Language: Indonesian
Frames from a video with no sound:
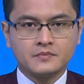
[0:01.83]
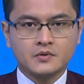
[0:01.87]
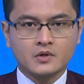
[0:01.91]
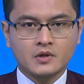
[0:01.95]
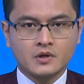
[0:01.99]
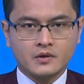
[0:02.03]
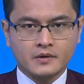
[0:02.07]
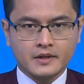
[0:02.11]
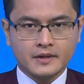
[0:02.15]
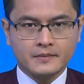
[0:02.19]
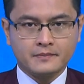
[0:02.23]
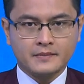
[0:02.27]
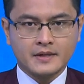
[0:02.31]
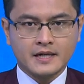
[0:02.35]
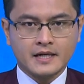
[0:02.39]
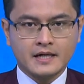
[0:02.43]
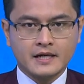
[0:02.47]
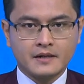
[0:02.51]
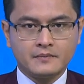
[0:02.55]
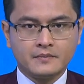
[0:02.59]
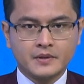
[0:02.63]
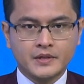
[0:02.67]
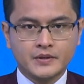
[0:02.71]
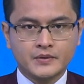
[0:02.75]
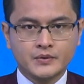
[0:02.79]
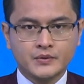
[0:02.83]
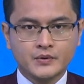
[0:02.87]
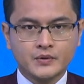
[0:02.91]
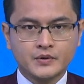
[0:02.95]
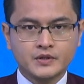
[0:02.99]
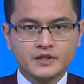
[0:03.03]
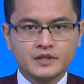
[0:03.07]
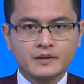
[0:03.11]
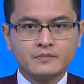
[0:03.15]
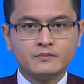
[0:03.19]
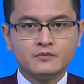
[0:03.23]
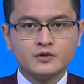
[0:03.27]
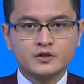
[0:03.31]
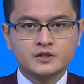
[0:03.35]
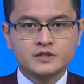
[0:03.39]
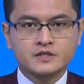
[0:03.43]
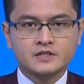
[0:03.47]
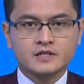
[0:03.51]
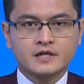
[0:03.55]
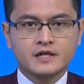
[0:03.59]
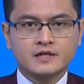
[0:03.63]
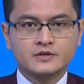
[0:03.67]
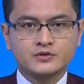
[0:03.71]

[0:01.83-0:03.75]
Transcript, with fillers: Kepulauan Bangka Belitung tembus